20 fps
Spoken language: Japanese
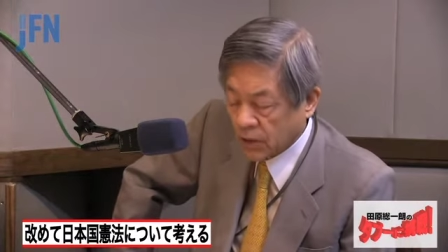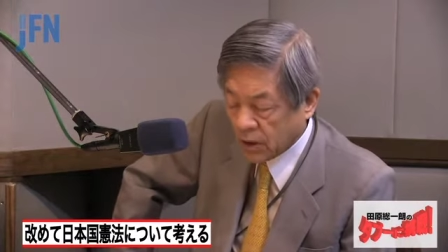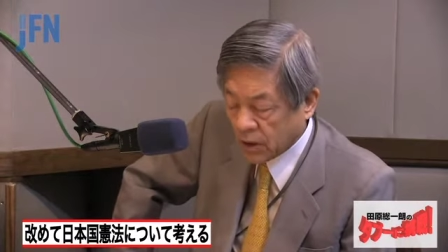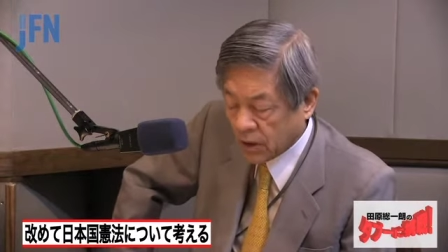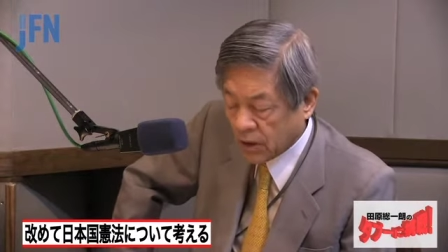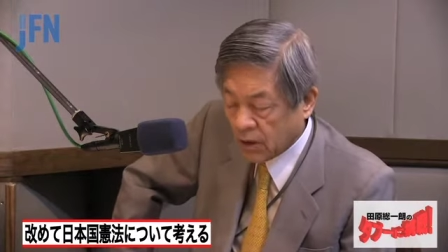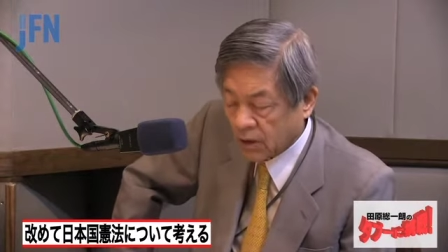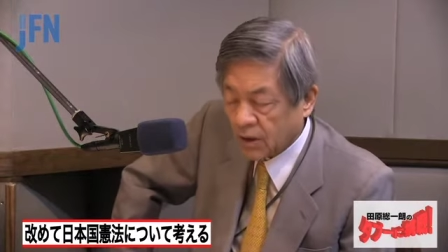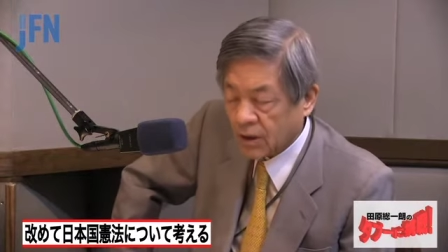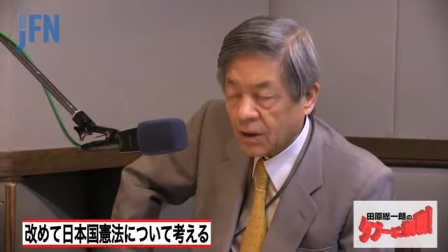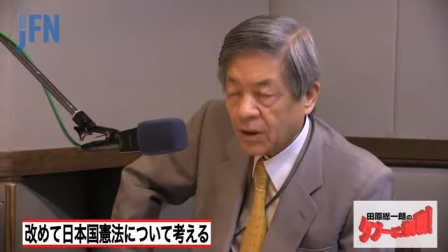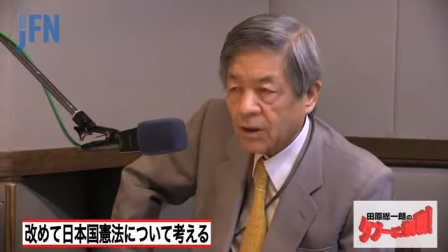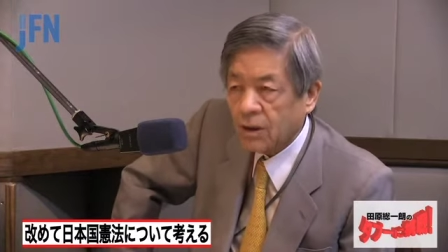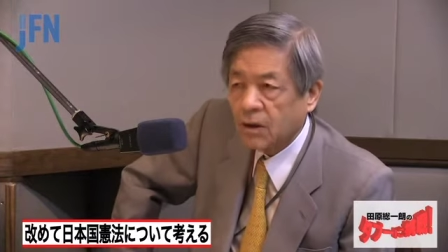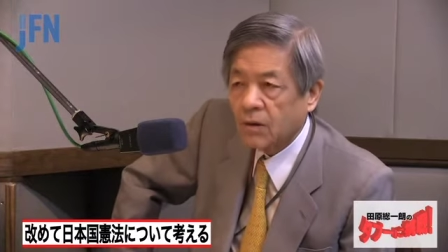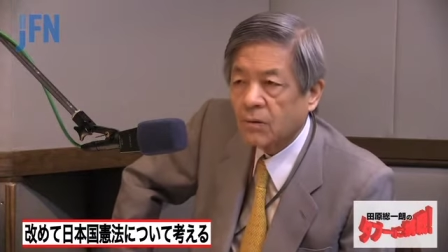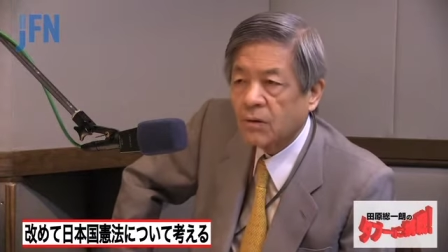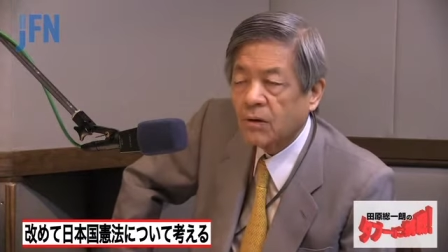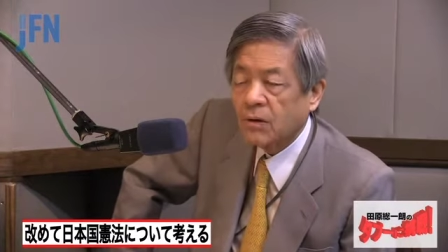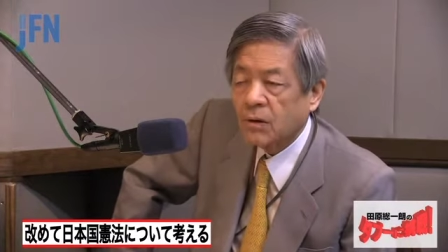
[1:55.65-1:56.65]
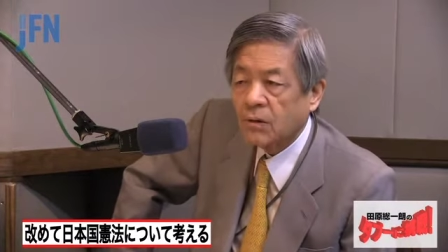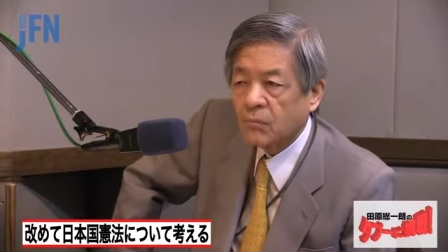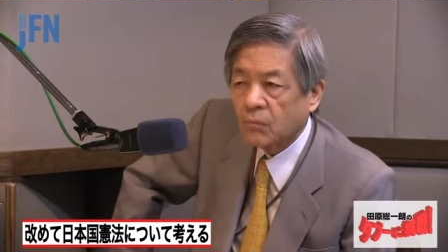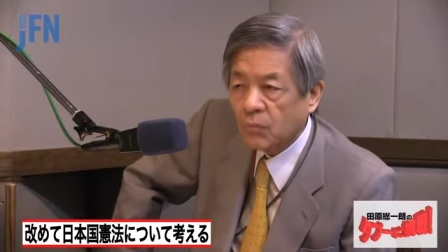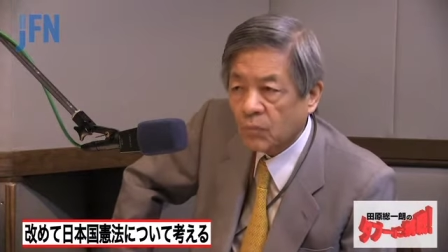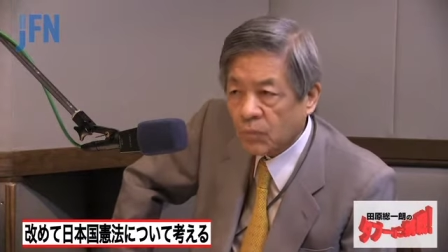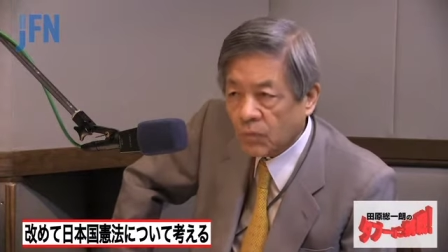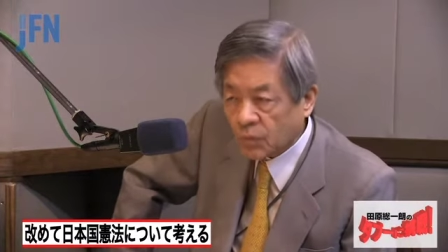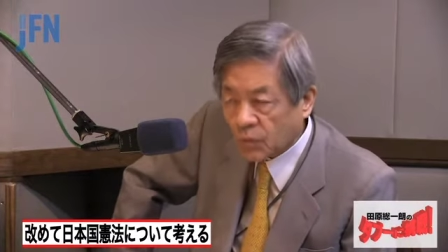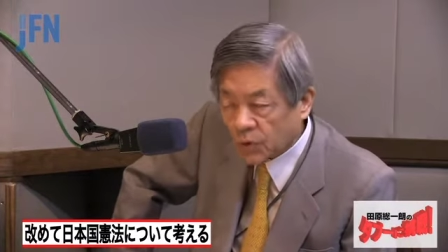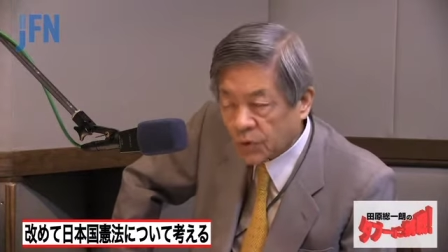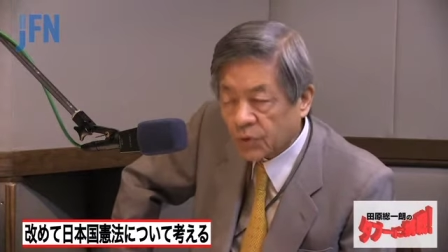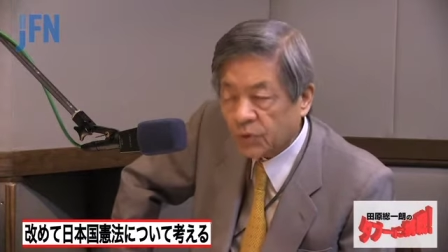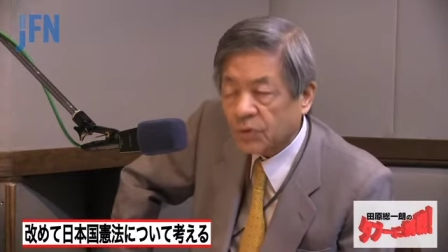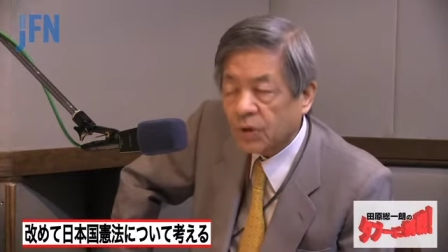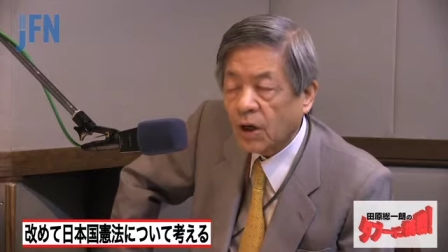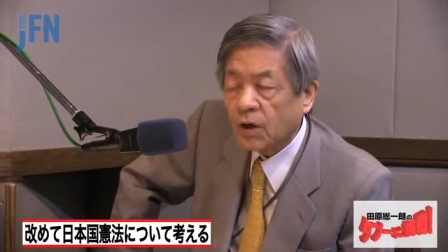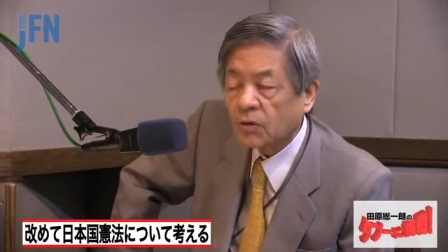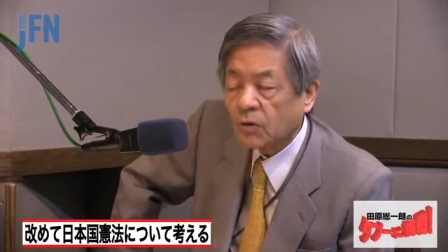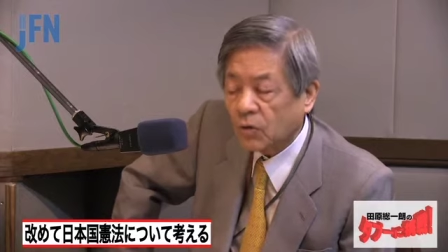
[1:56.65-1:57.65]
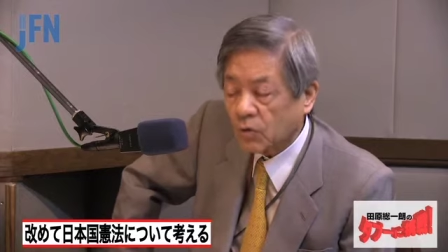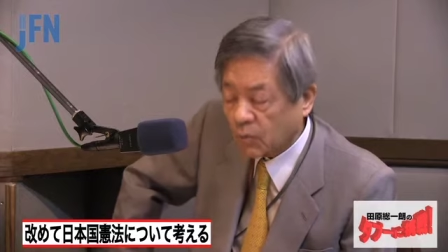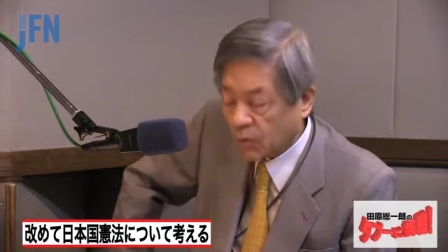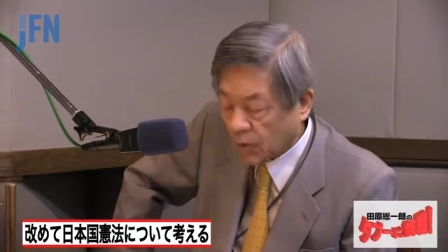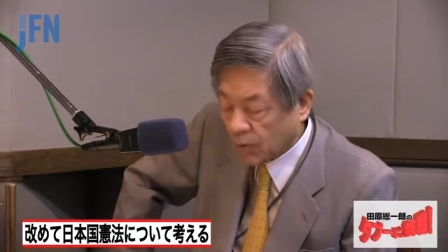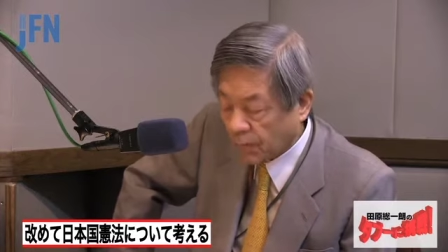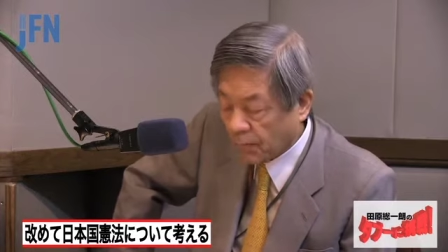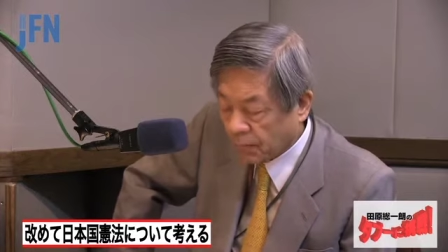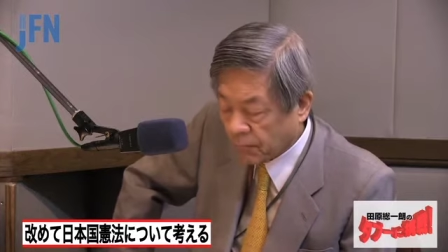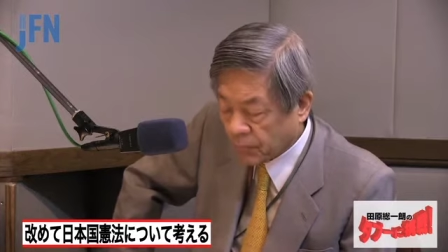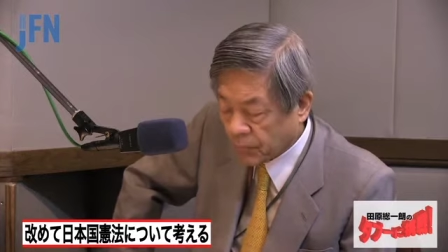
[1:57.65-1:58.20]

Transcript: えー、もちろん韓国も